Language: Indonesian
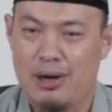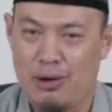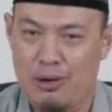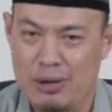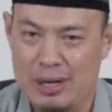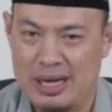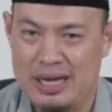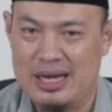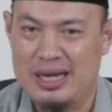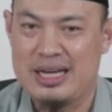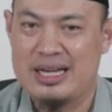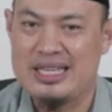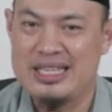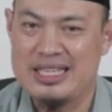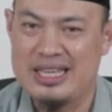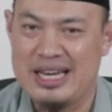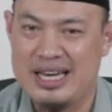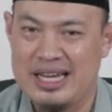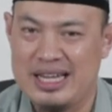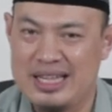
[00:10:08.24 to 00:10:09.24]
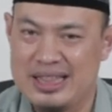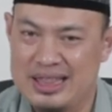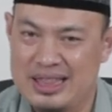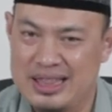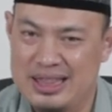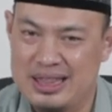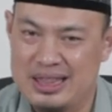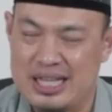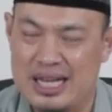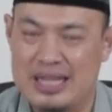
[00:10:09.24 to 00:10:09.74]
orang yang
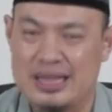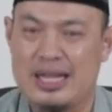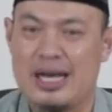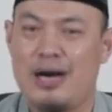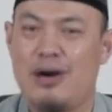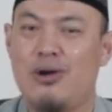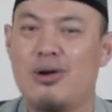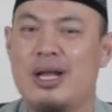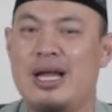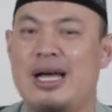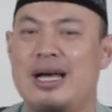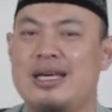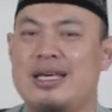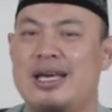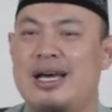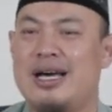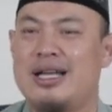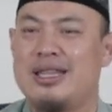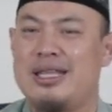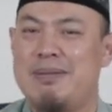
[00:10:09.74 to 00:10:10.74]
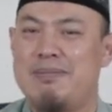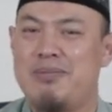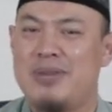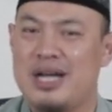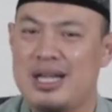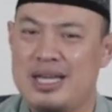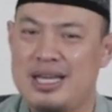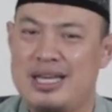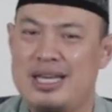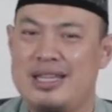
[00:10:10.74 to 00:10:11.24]
tanda orang yang
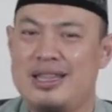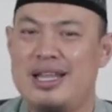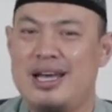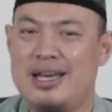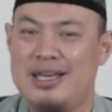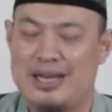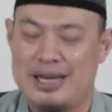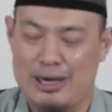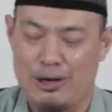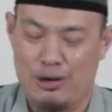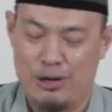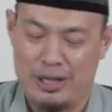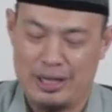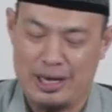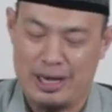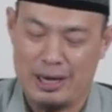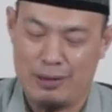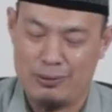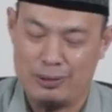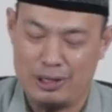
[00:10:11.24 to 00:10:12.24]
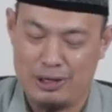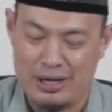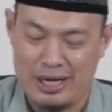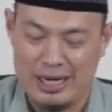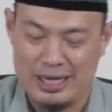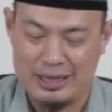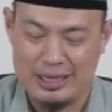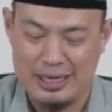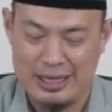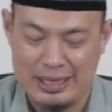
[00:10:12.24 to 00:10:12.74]
diberi hidayah oleh
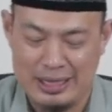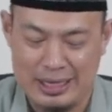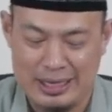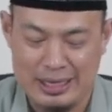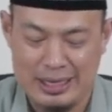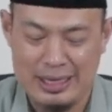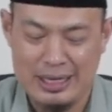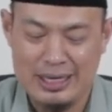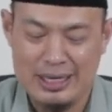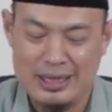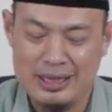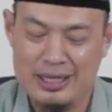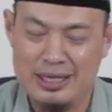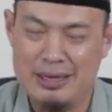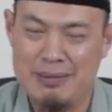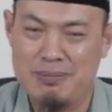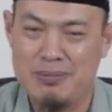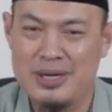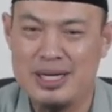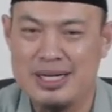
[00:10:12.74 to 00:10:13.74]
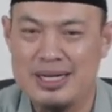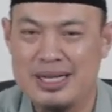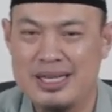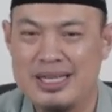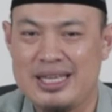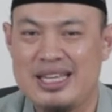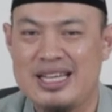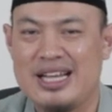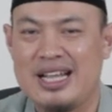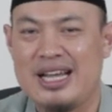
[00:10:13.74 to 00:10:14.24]
Allah adalah
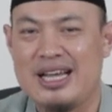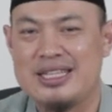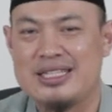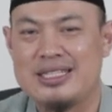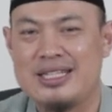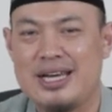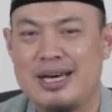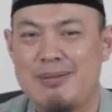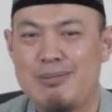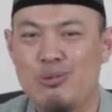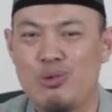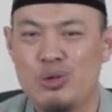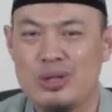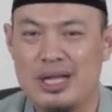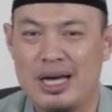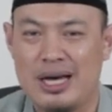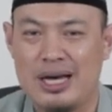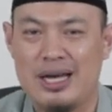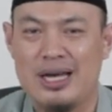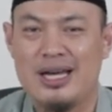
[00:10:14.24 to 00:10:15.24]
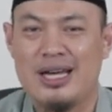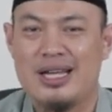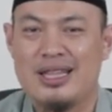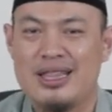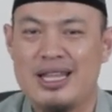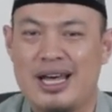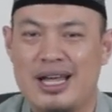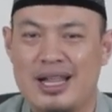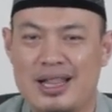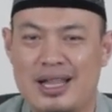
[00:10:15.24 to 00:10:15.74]
diberi rasa mudah
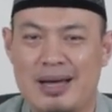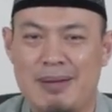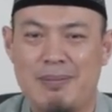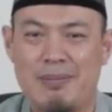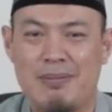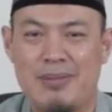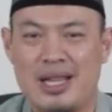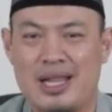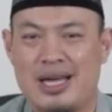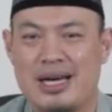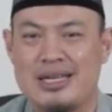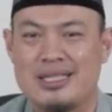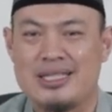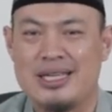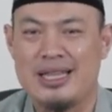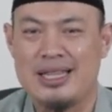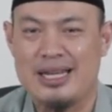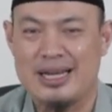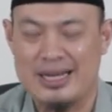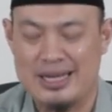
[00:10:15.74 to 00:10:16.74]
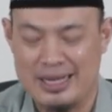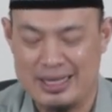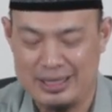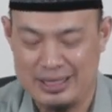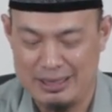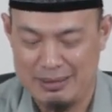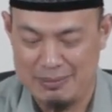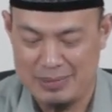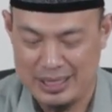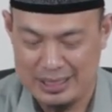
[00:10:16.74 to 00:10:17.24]
dalam
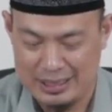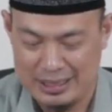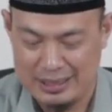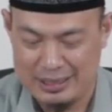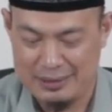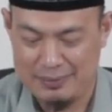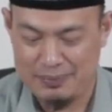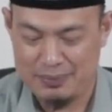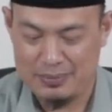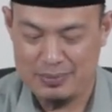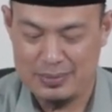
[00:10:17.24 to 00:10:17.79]
melaksanakan ibadah.